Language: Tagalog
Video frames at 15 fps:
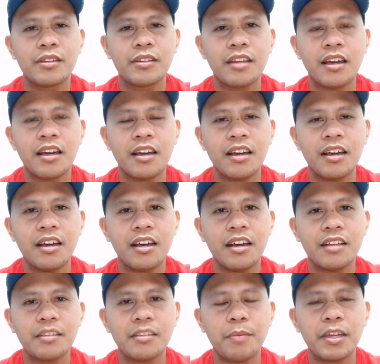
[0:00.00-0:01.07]
na
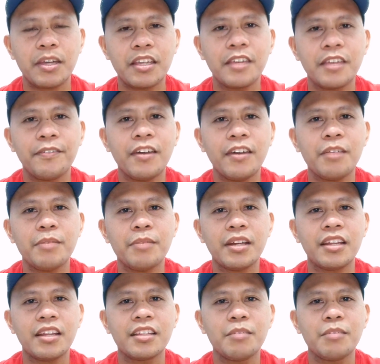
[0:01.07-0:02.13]
sa pagiging farmer
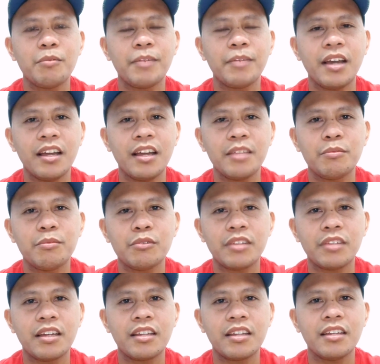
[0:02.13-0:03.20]
na hindi mo
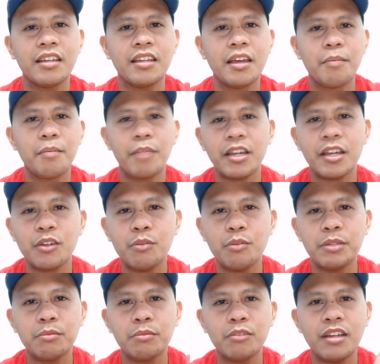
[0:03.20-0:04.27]
makakalimutan,
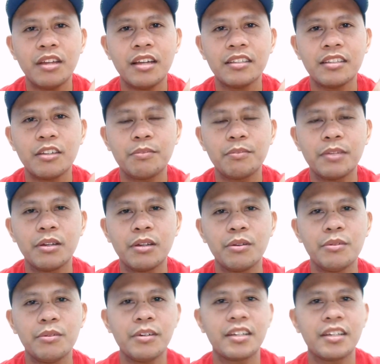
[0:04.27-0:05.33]
paki-comment mo lang down
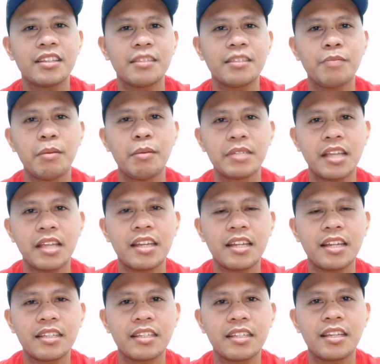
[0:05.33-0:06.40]
below at babasahin
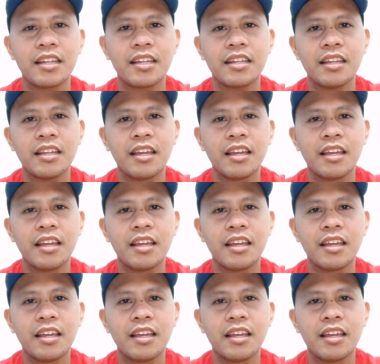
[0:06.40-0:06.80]
natin 'yan.